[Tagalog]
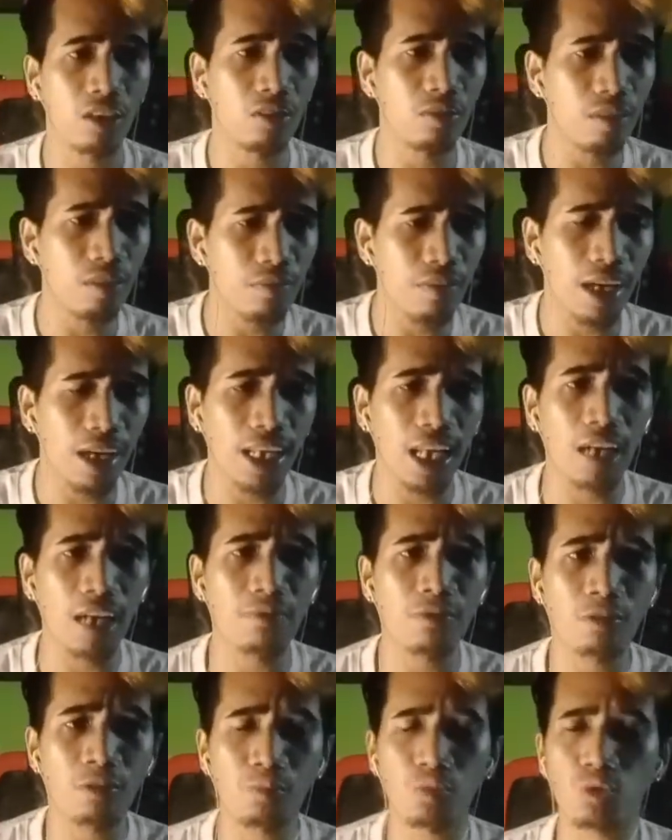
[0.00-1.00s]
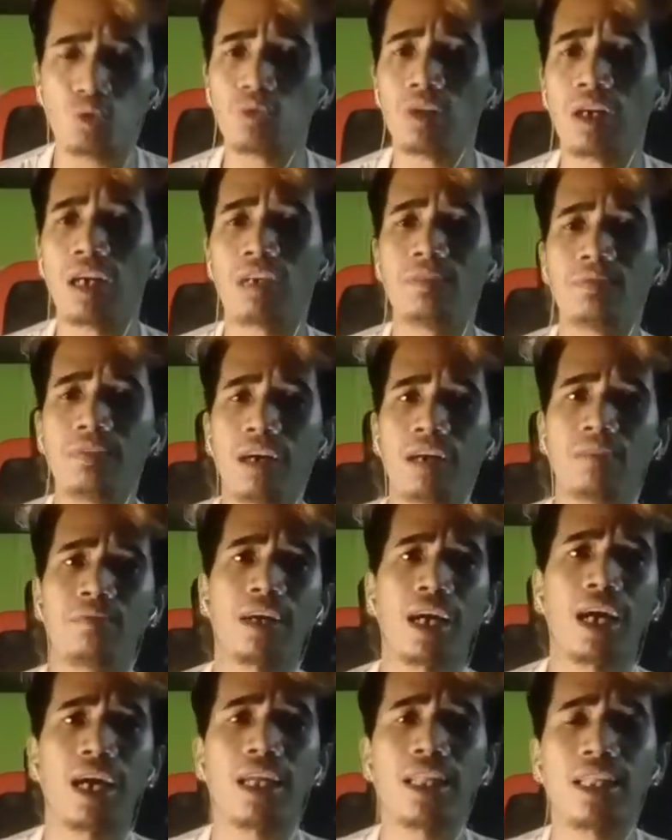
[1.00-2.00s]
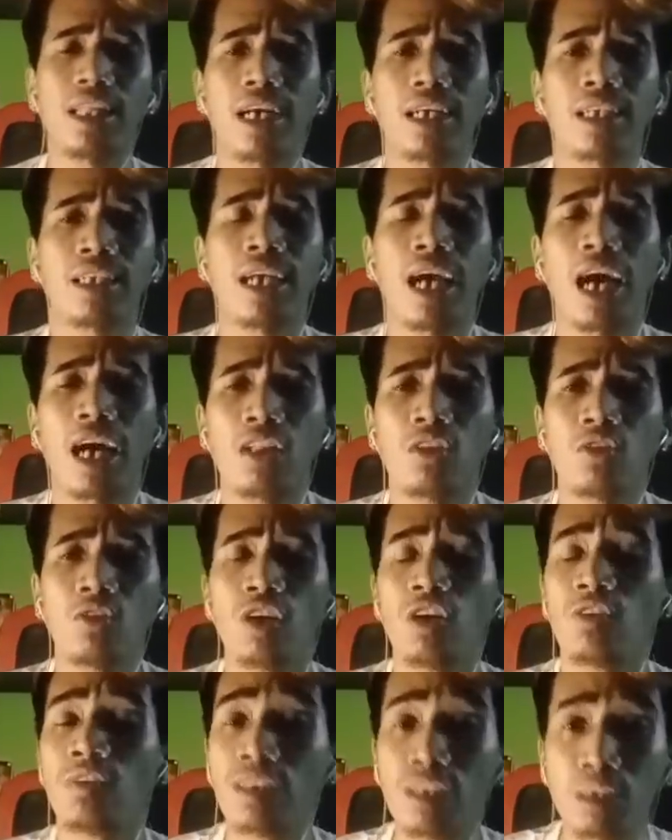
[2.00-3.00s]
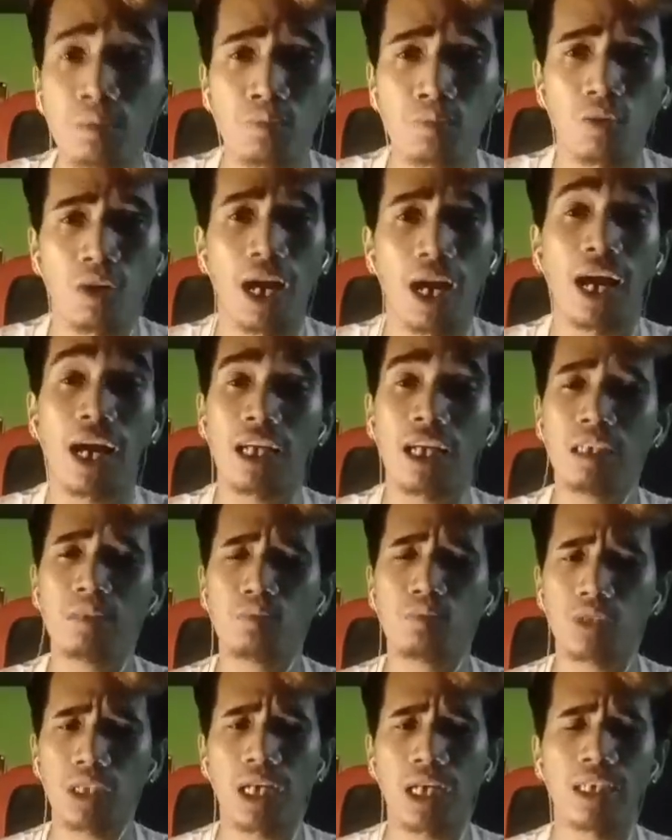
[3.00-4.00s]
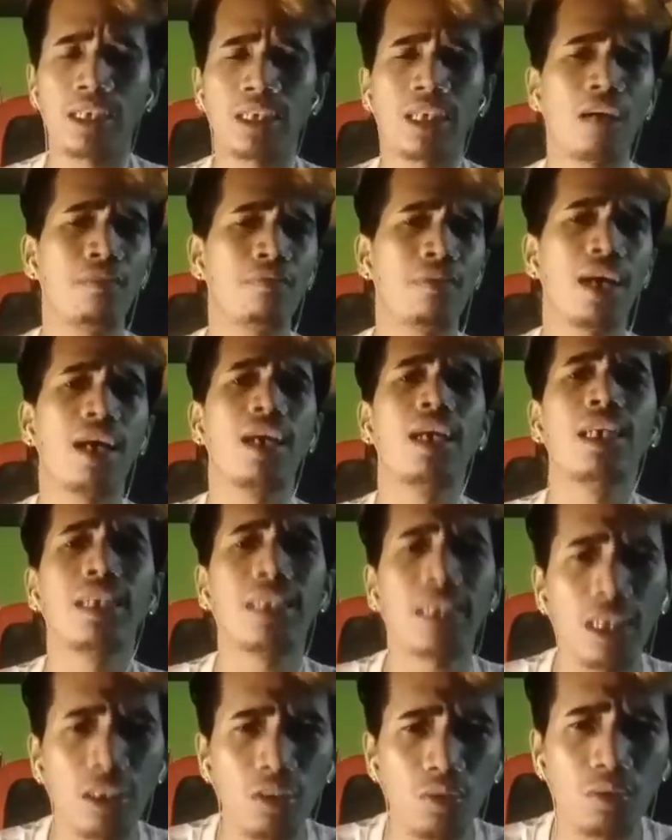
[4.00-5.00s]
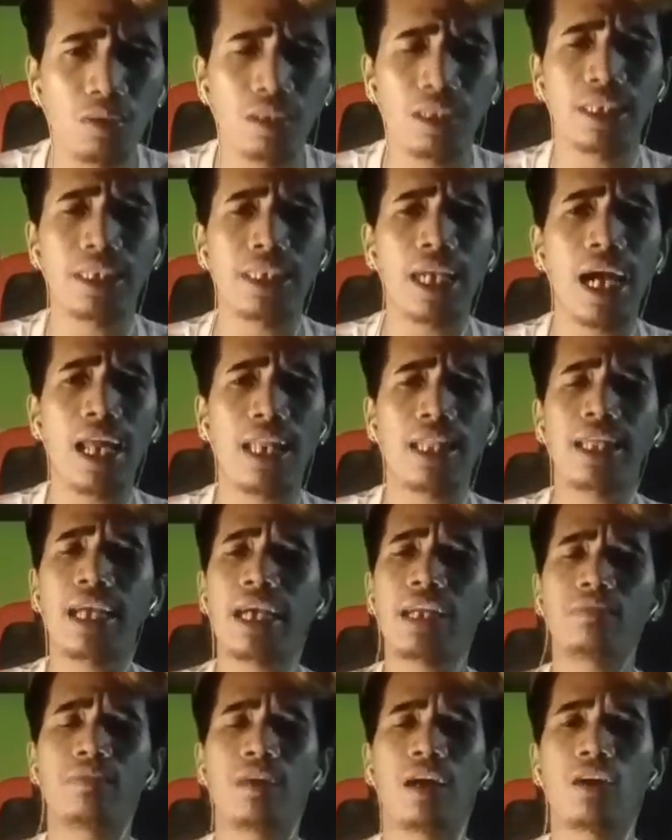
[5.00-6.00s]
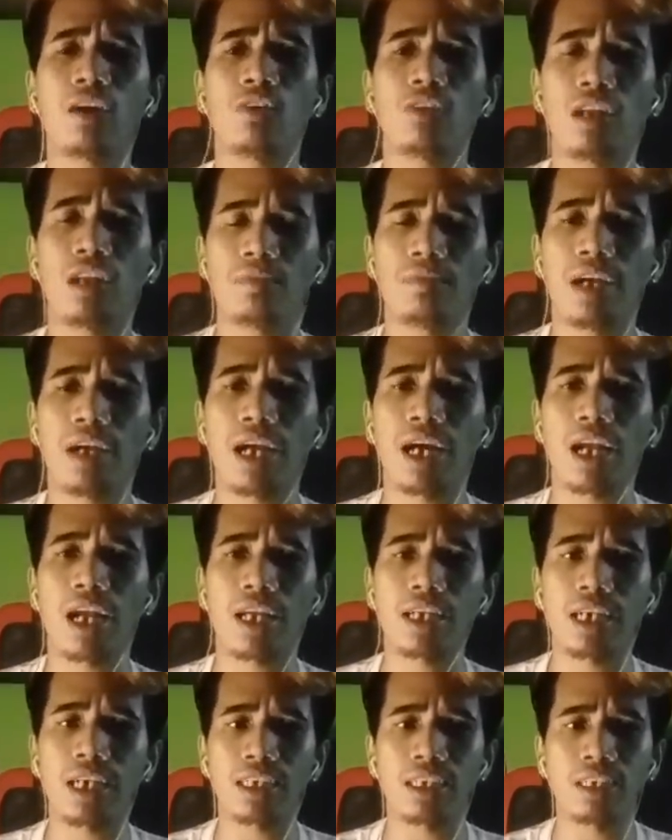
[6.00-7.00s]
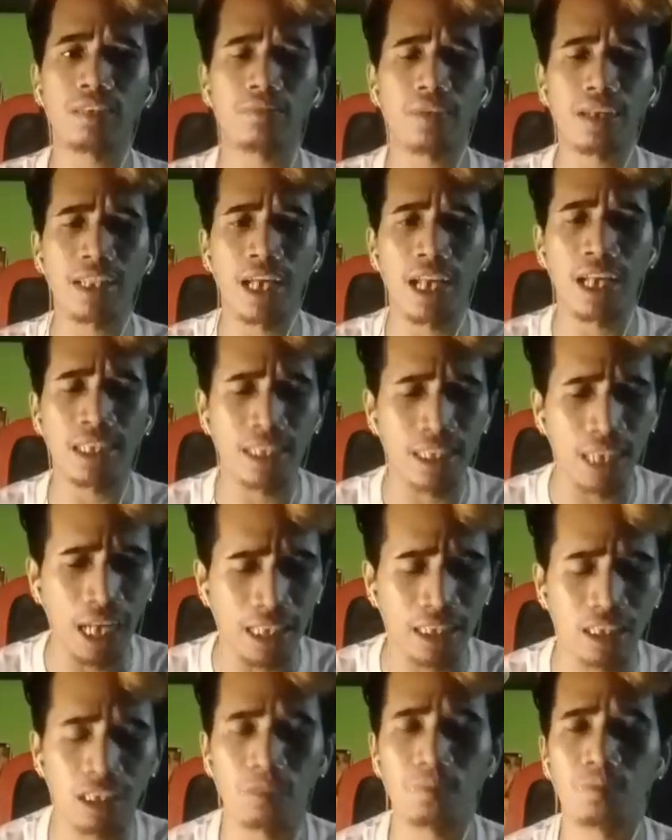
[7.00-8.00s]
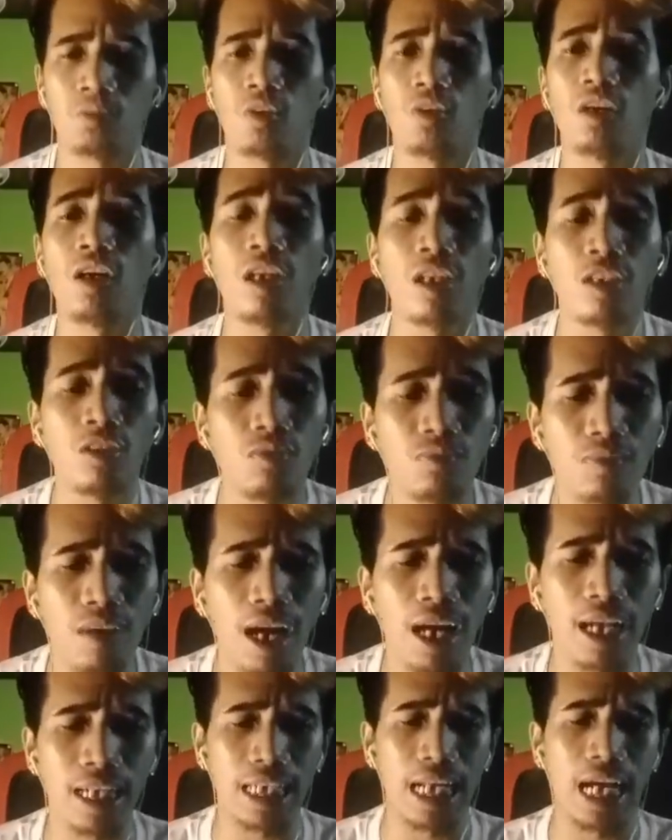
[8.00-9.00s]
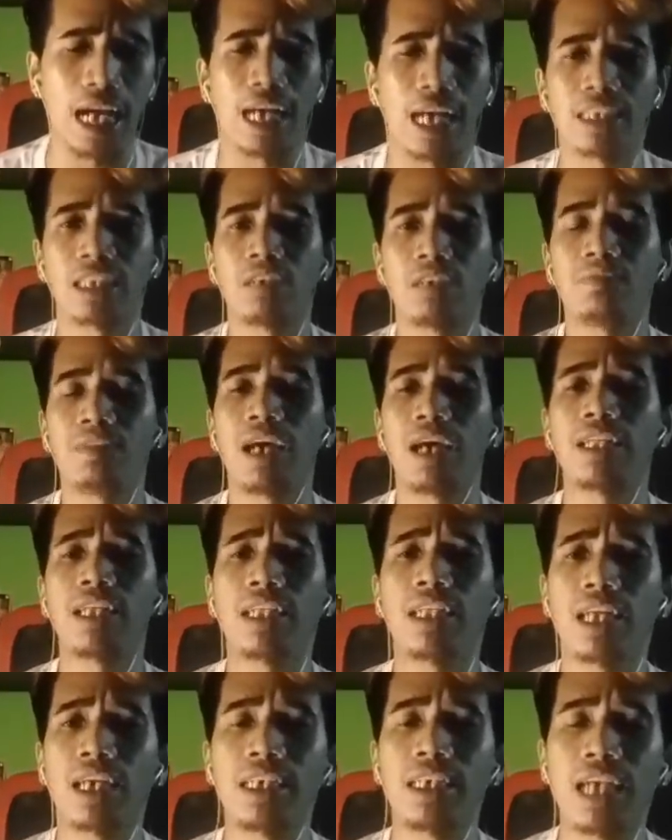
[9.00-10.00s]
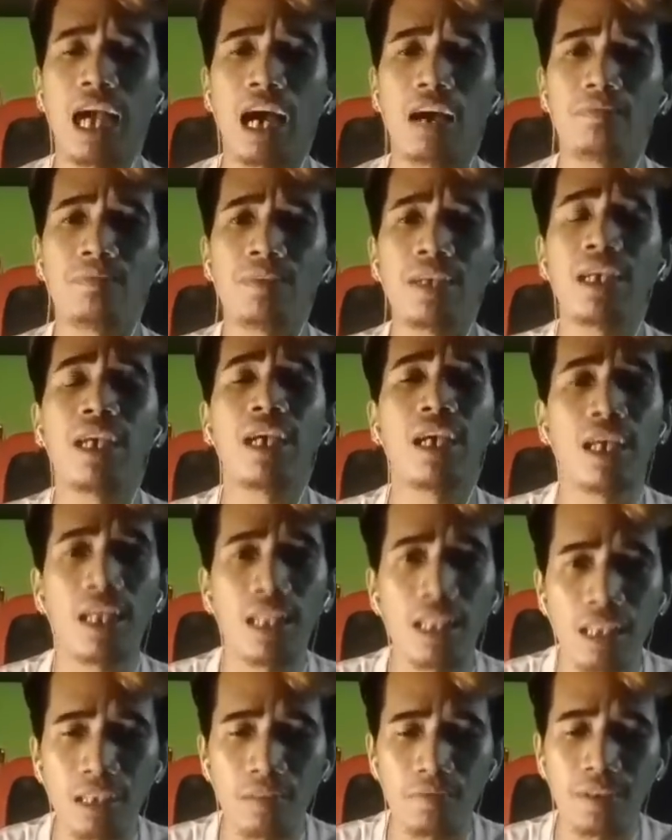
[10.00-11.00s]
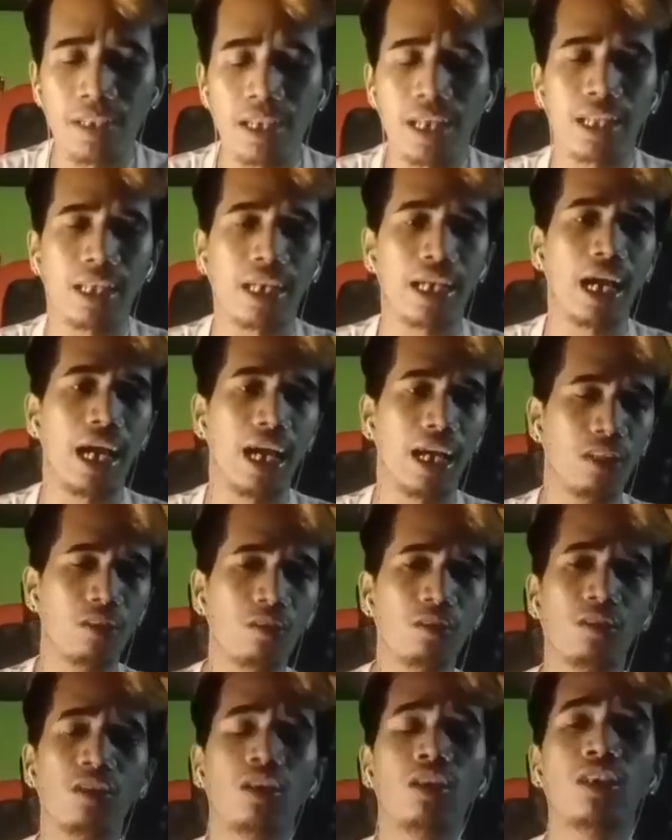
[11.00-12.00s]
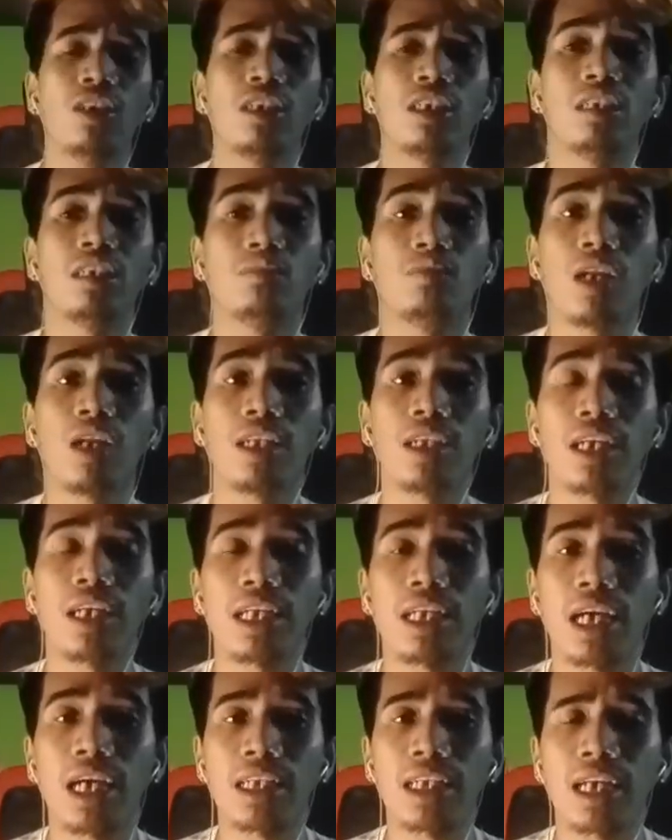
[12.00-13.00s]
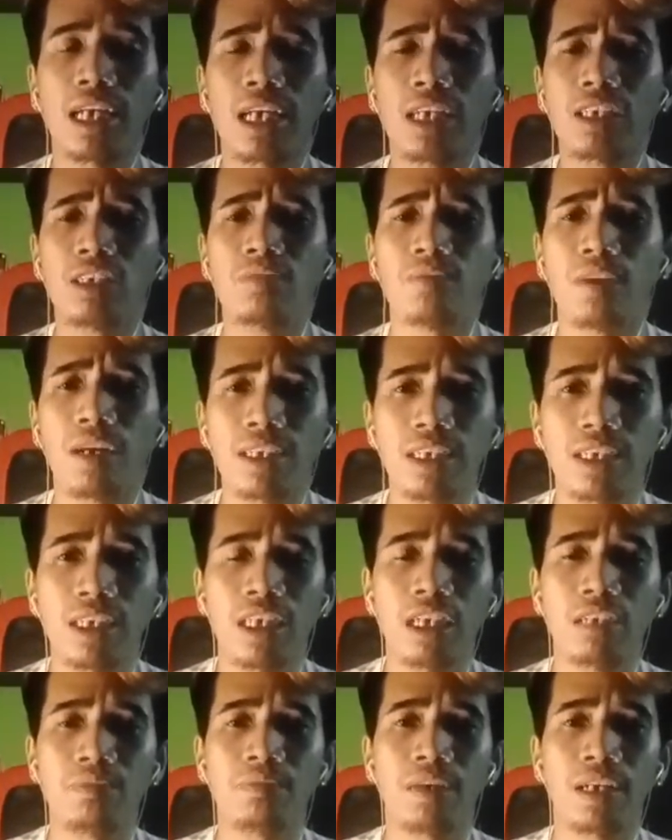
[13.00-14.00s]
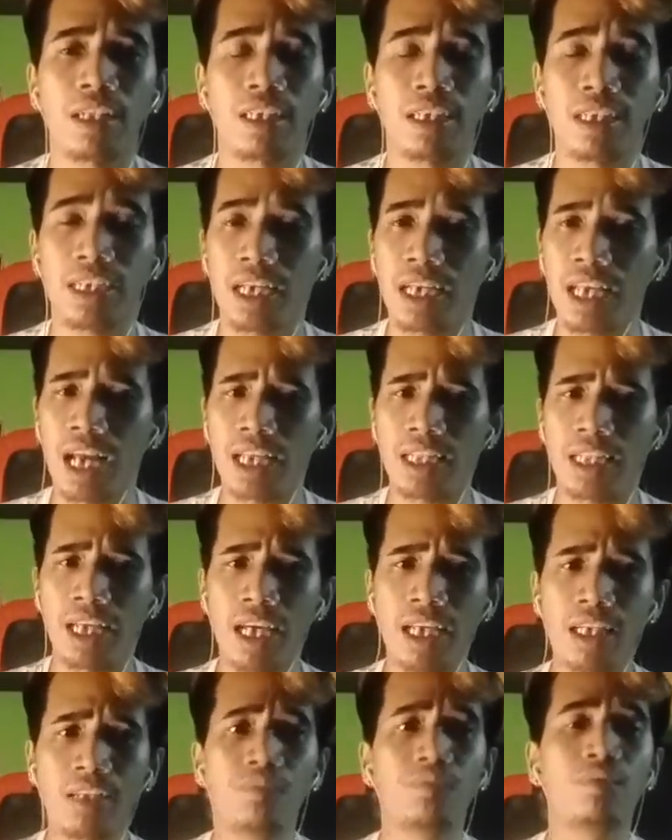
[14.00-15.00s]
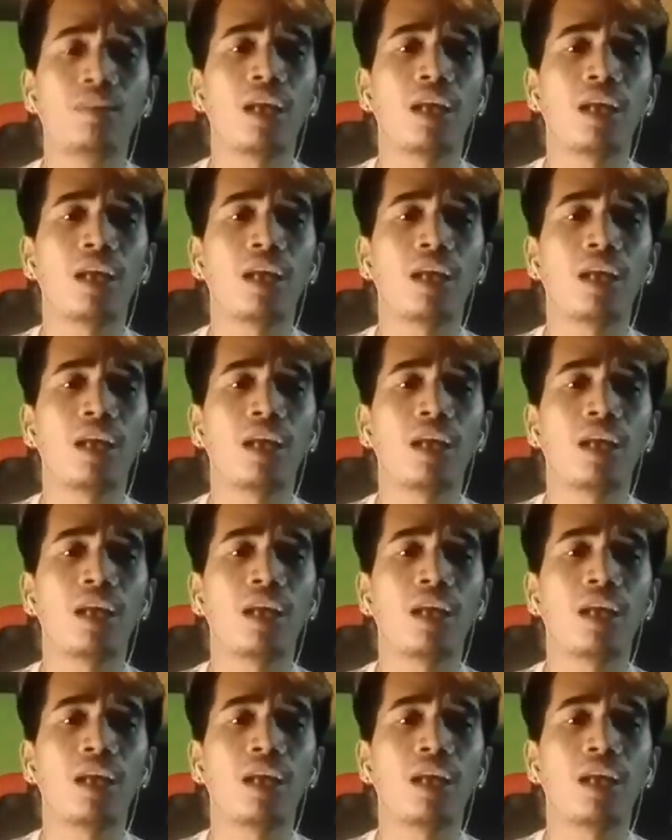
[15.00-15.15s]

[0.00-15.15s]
kung may mga napupusuan kayong mga magagandang dihado, eh, huwag niyo pong kakalimutang isama sa inyong diskarte at mga ruta bayan kalesa kasi madalas nandyan po yung mga inaasam natin na yummy dividend. Kaya ito, simulan na rin natin agad yung mga silip at giya natin.